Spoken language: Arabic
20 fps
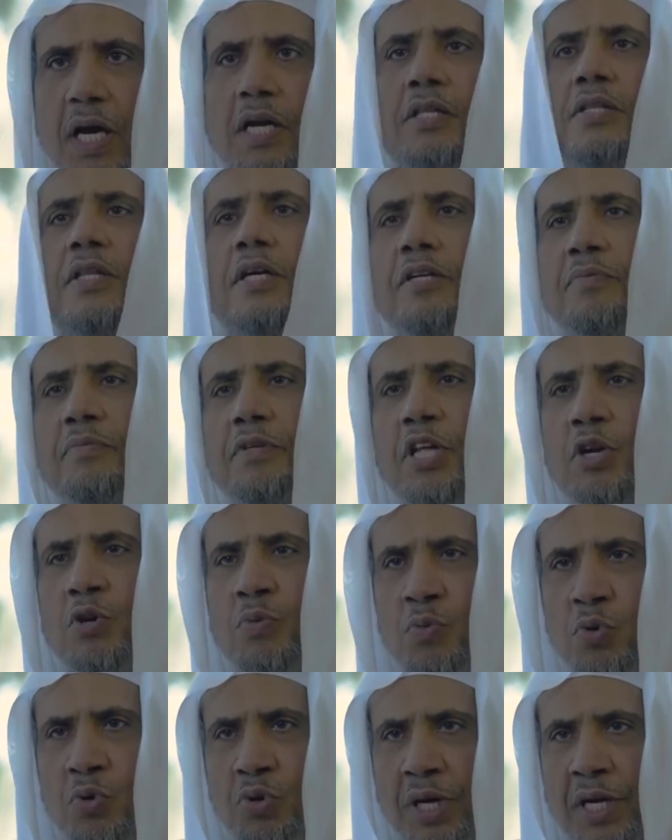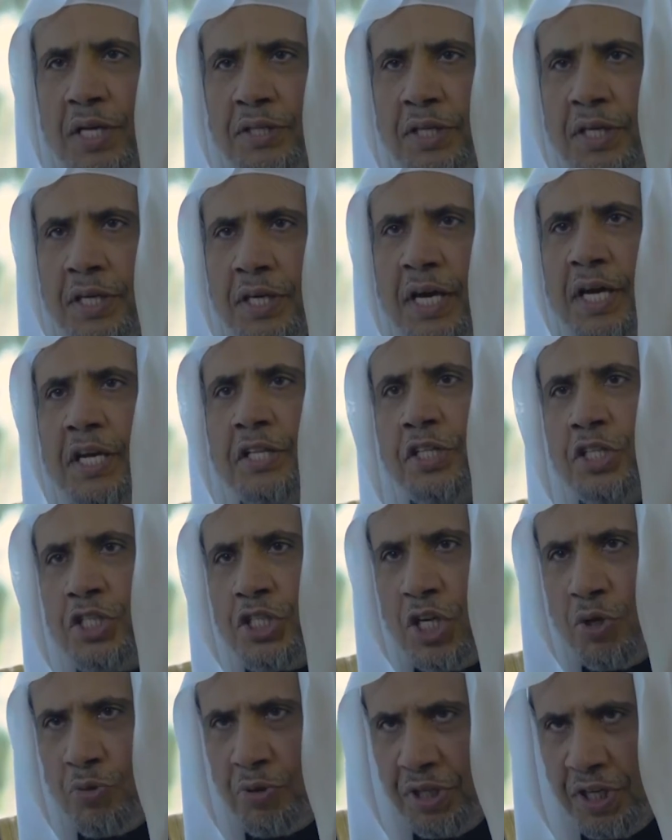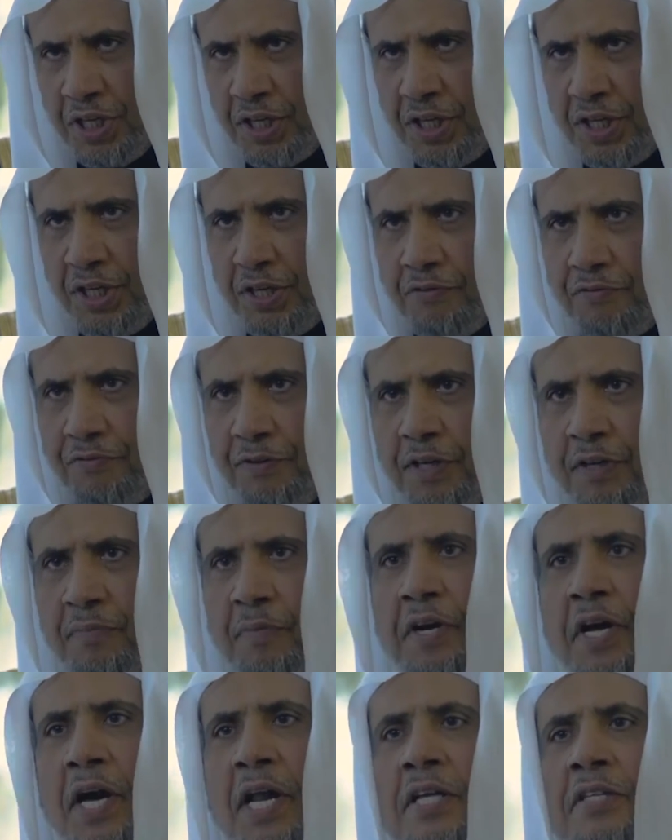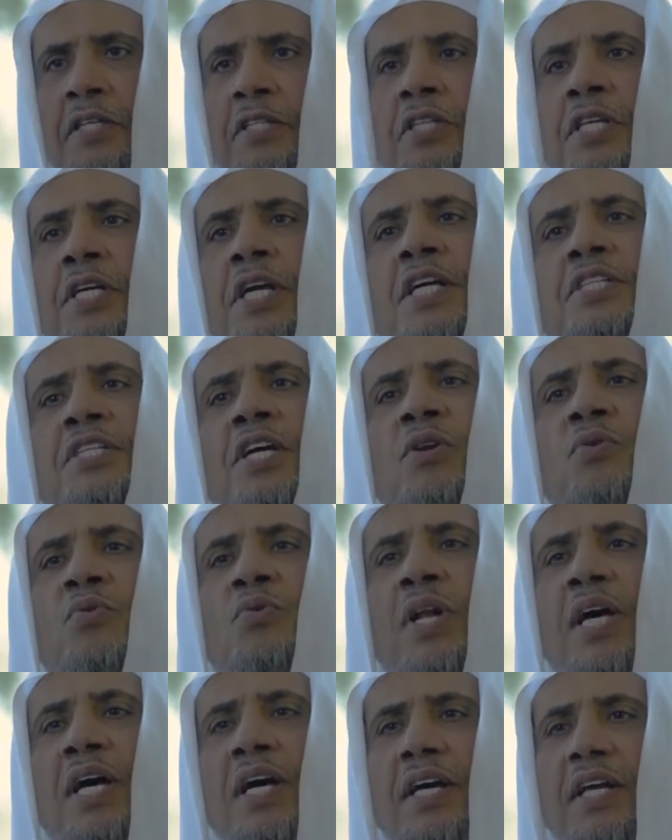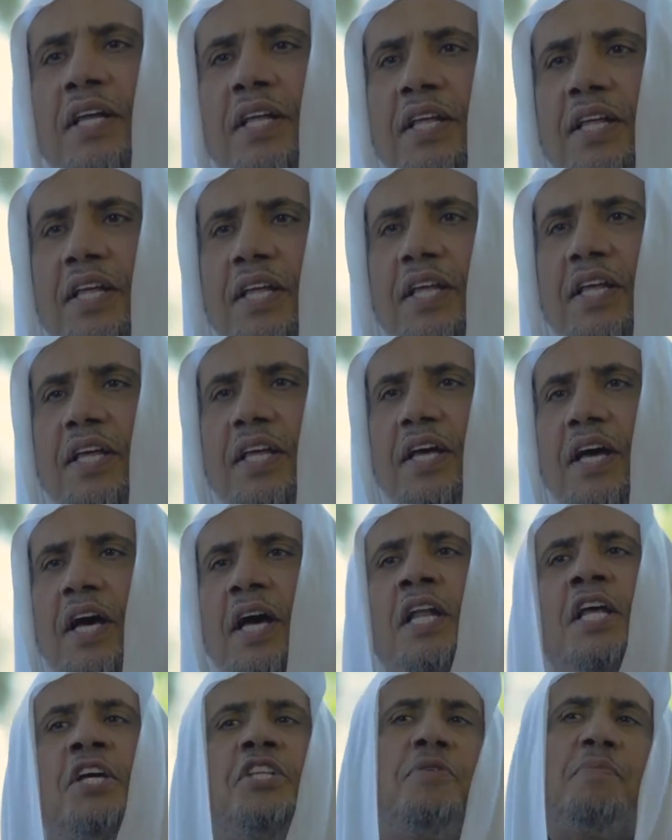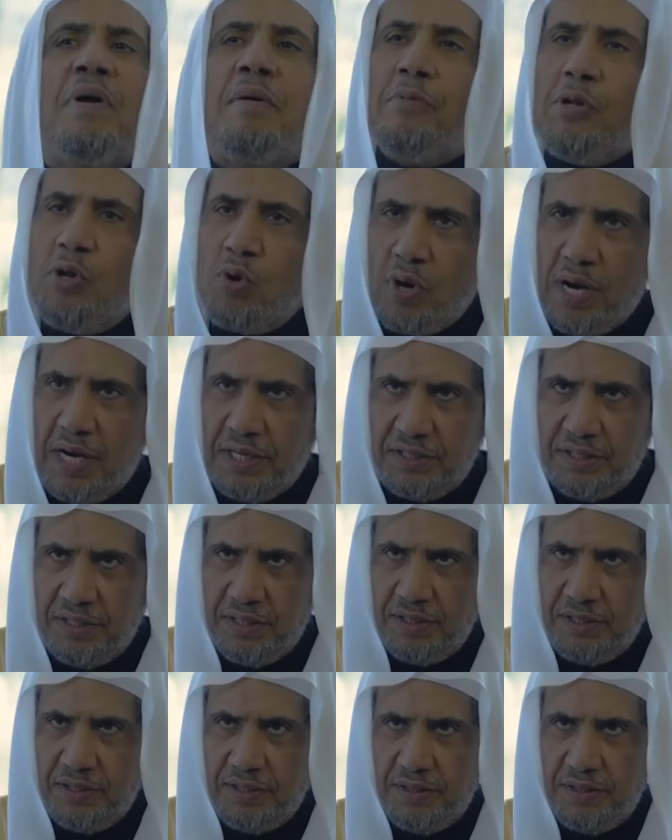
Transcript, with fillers: ايضا من الامور التي كانت تستهويني في مرحله الدراسه الاولى الاهتمام باللغات